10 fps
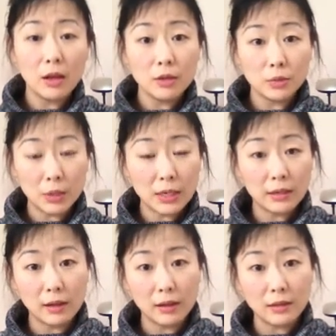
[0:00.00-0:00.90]
所以
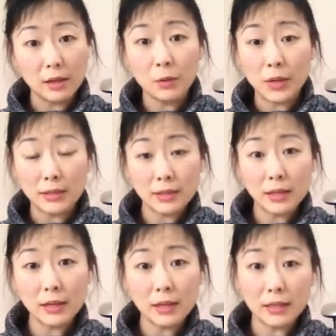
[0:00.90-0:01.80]
呢，将原
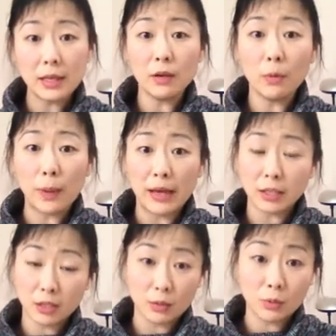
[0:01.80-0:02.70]
先一千六百
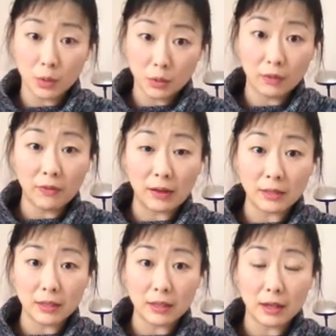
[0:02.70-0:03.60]
尺左右的房
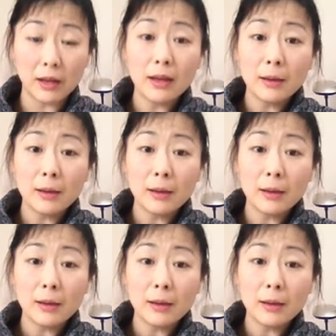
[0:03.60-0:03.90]
子呢，